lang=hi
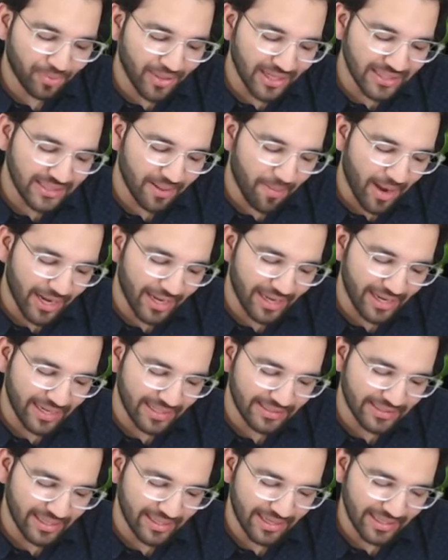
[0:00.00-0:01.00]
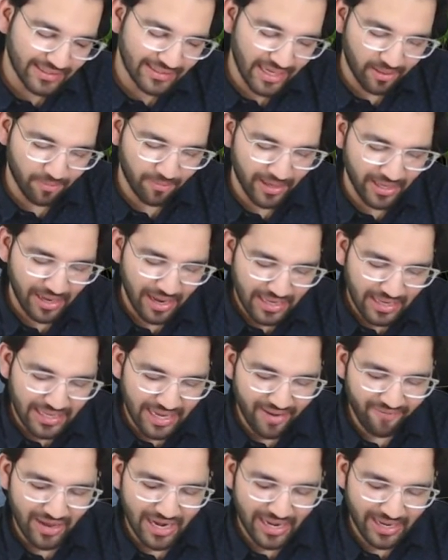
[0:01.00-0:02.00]
तक जमा करेंगे सर ये स्टेटमेंट
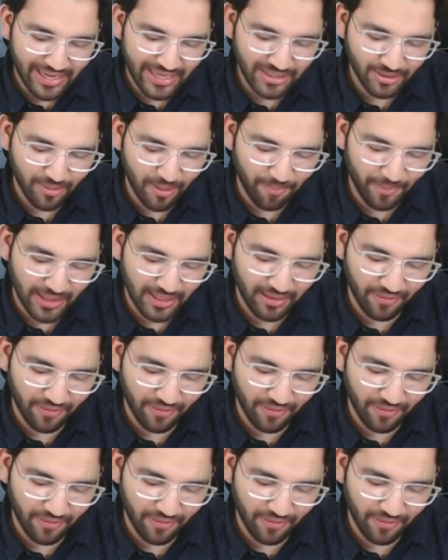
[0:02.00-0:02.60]
ये वाले केस में